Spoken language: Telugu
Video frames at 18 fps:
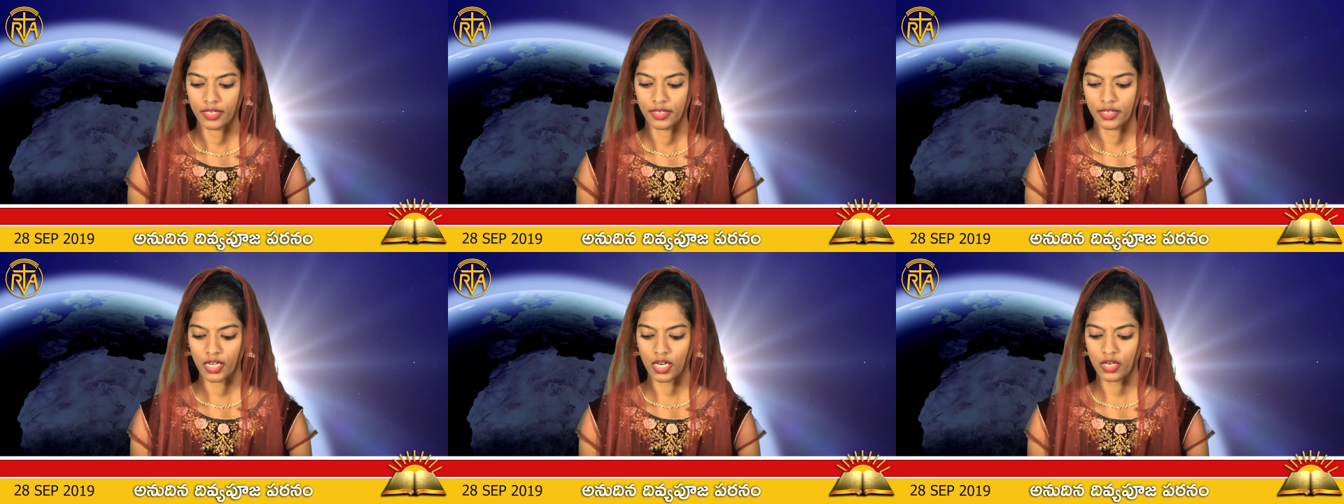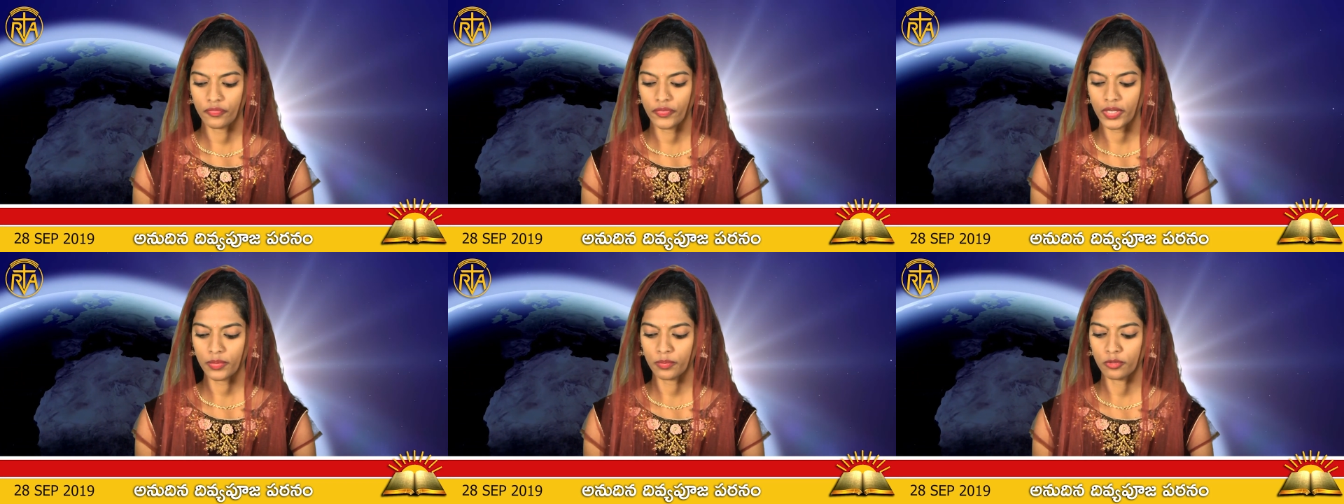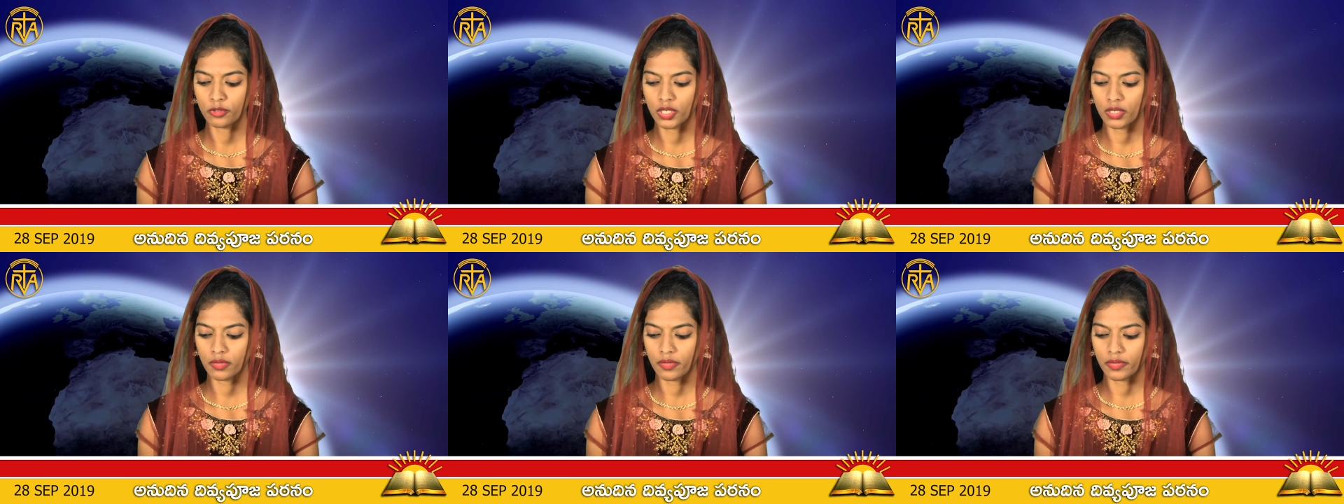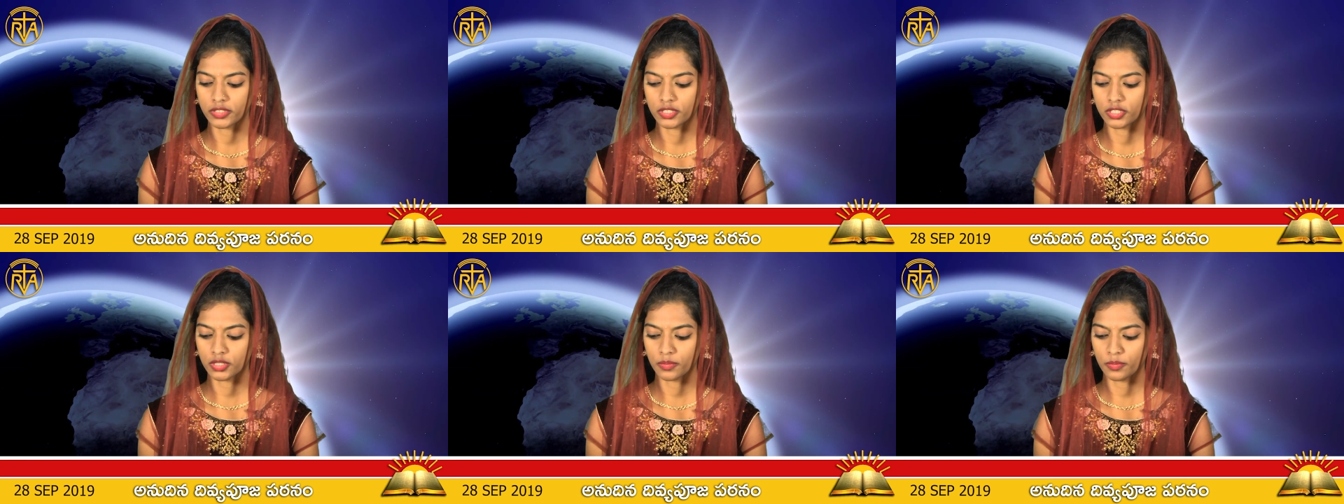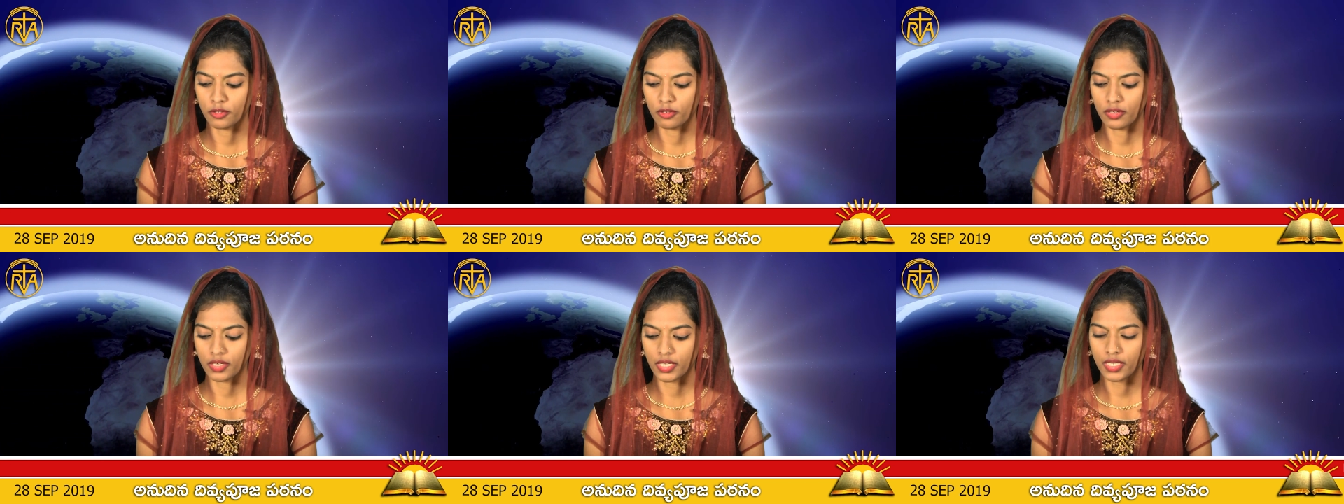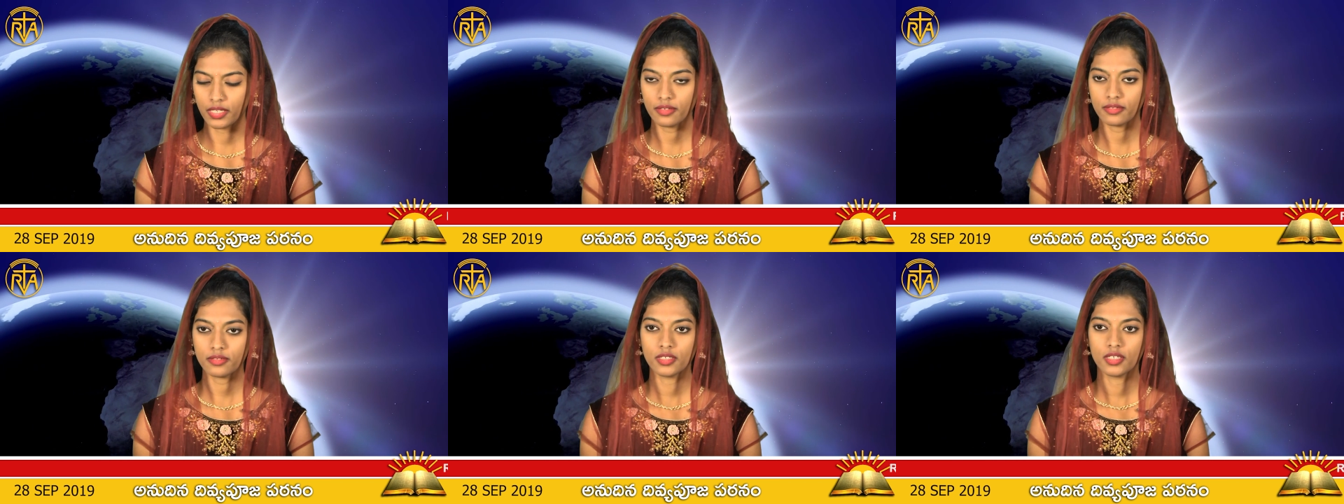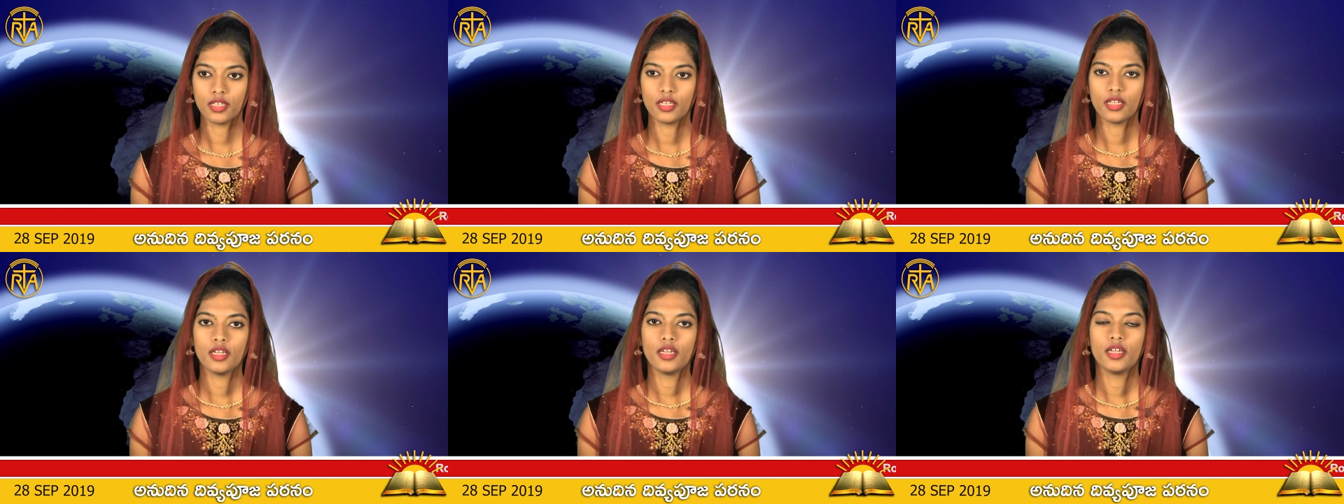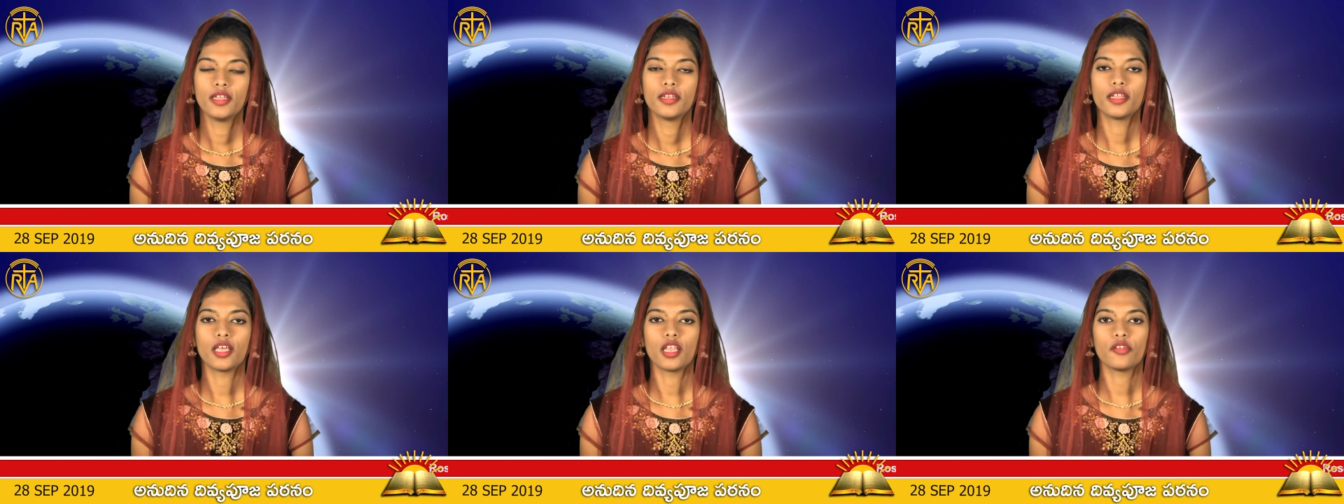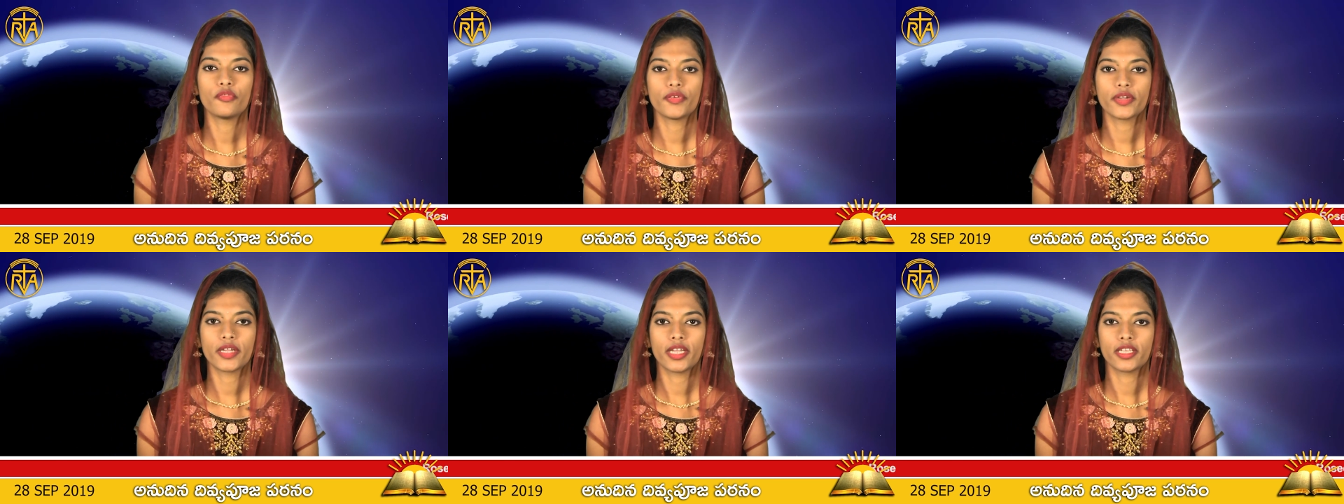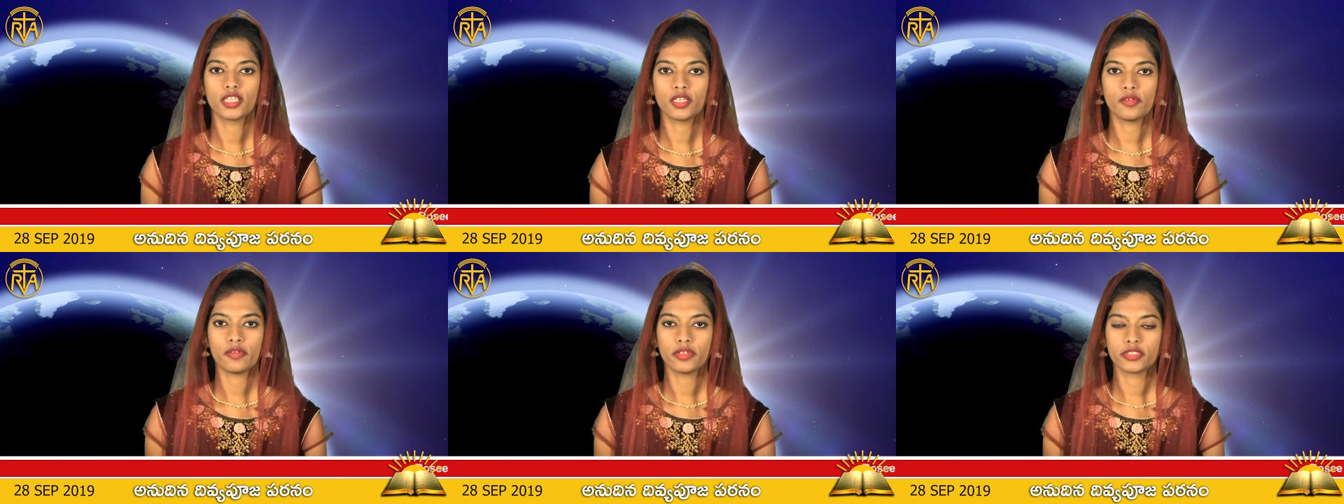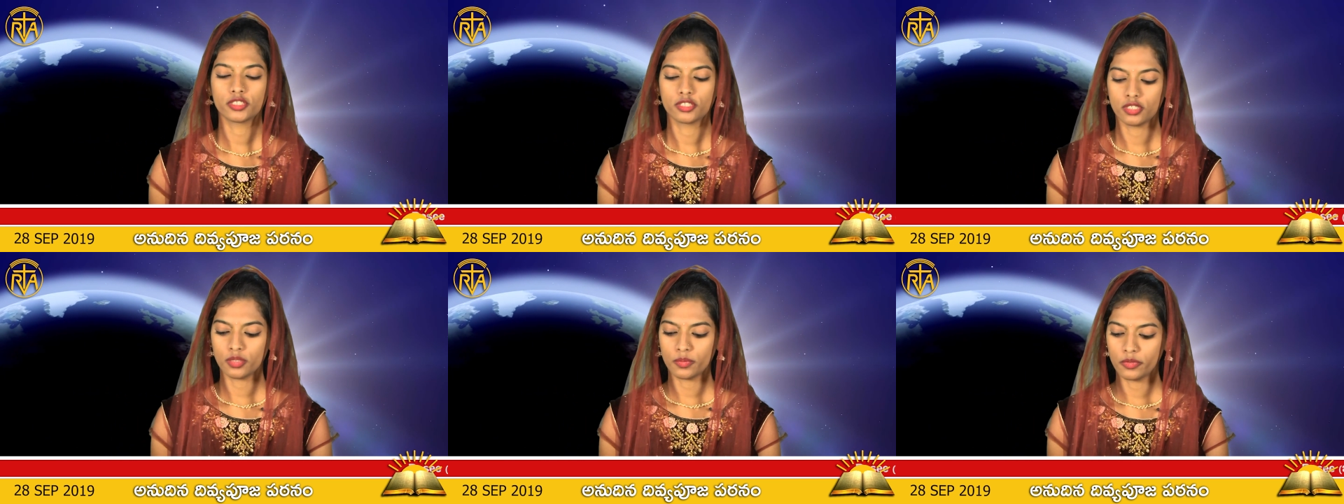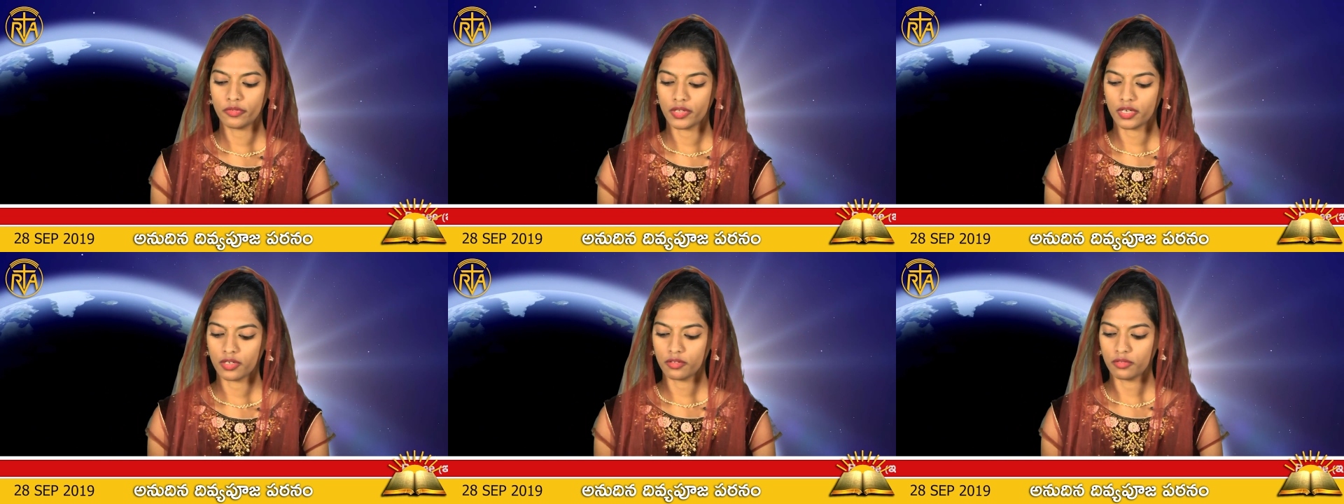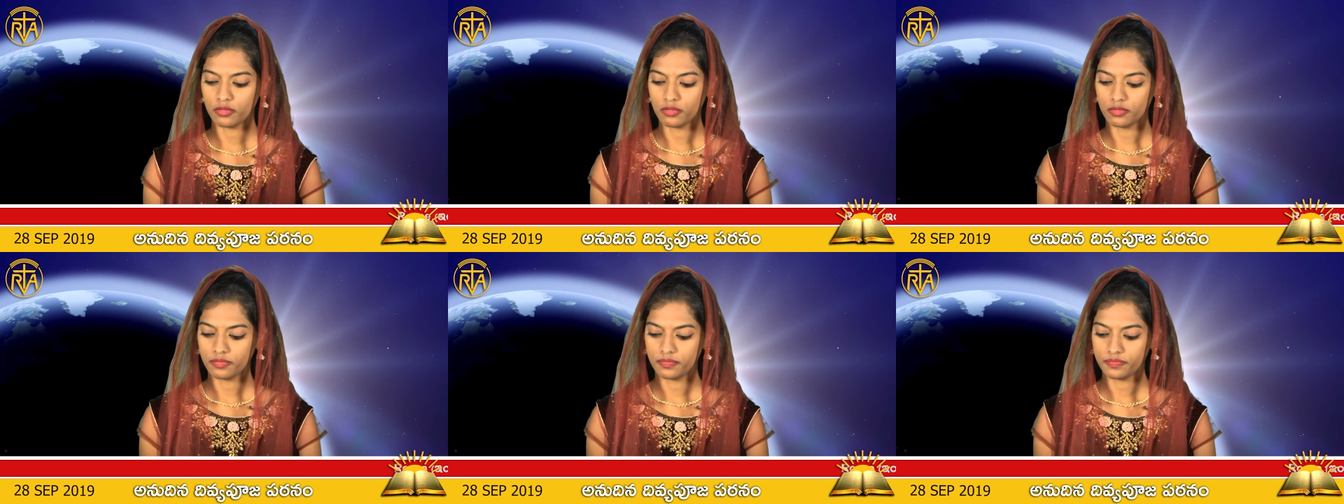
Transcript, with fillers: నలభై మూడవ వచనము నుండి నలభై ఐదవ వచనము వరకు